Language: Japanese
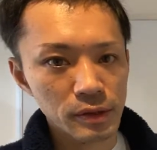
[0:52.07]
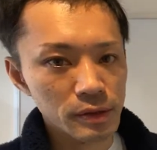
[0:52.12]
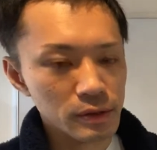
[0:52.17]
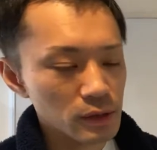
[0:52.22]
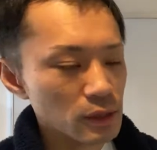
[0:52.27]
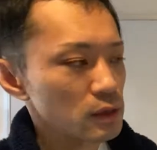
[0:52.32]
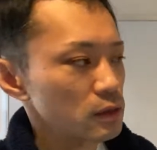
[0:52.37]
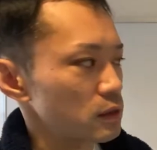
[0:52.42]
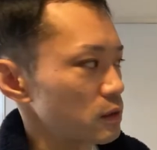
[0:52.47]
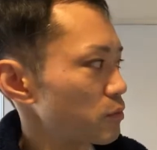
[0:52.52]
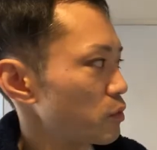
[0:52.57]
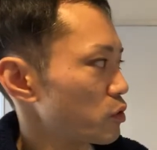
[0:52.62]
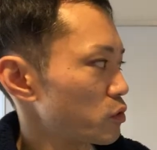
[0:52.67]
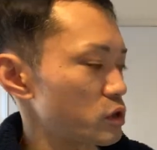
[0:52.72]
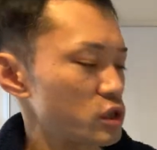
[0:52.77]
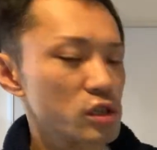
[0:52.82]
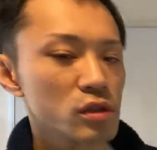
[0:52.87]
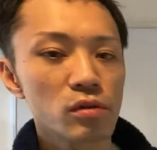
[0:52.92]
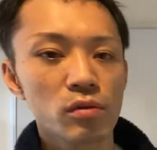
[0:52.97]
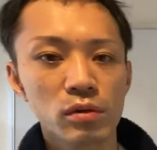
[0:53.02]
なんでもう
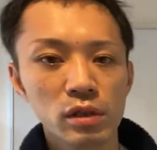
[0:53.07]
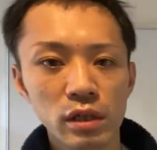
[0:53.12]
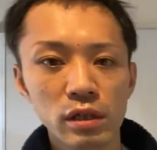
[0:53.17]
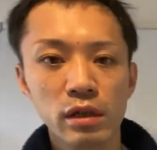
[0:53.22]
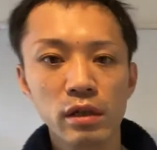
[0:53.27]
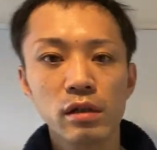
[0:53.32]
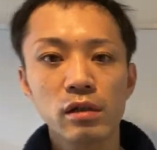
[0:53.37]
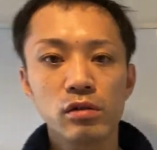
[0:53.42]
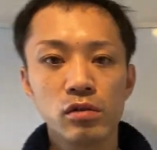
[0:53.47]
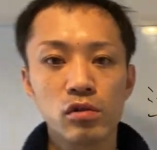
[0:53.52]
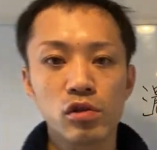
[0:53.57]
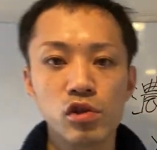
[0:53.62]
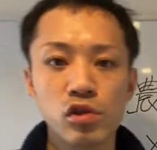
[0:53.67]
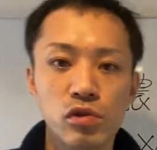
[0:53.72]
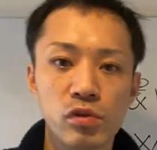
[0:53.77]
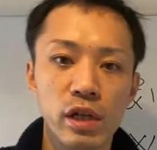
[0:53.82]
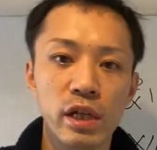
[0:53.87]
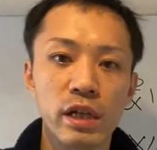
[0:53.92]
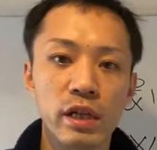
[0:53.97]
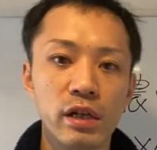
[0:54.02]
自動でね、その収
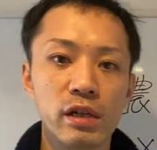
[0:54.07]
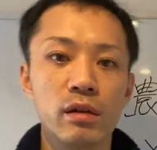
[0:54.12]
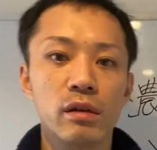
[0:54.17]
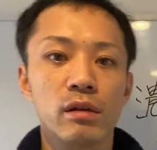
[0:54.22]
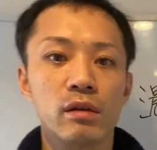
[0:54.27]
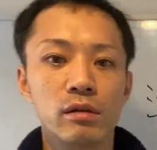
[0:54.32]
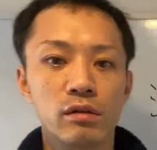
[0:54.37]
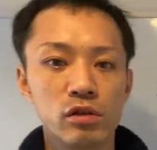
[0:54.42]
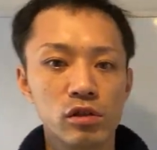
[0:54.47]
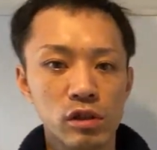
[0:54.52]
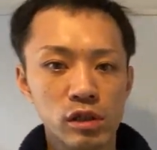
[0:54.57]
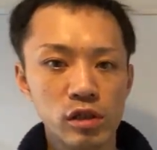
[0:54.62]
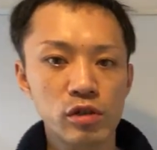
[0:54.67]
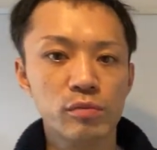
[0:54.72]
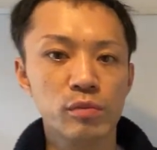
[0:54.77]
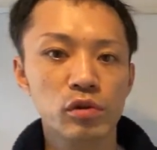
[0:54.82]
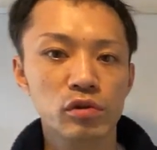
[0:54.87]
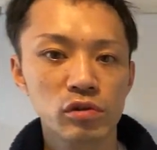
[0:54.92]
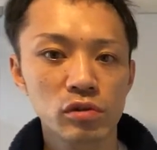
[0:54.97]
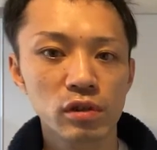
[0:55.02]
益化、仕
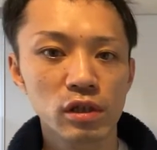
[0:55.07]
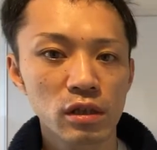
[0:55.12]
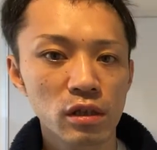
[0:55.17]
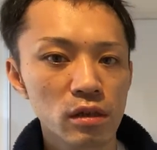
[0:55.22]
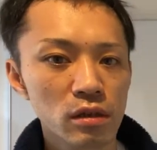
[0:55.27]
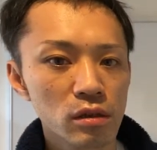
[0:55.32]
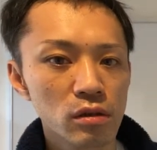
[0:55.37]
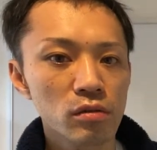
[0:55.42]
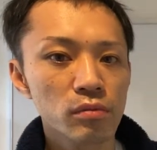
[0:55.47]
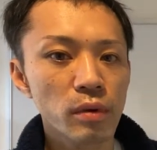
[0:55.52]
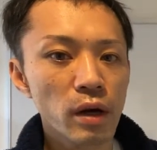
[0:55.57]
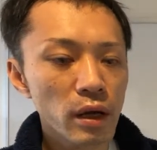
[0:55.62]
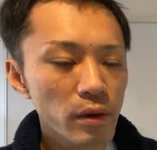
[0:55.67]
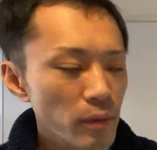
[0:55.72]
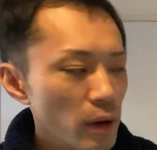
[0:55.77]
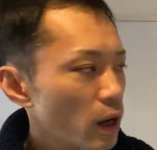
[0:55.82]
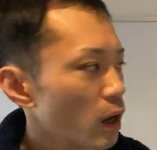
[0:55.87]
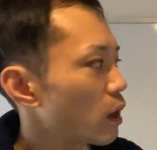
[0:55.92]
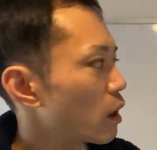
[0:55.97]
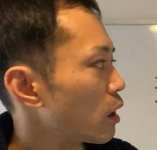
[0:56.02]
組みを作りたいっていう場合
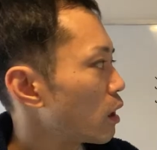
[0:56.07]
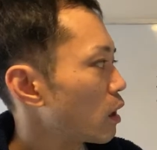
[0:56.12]
は、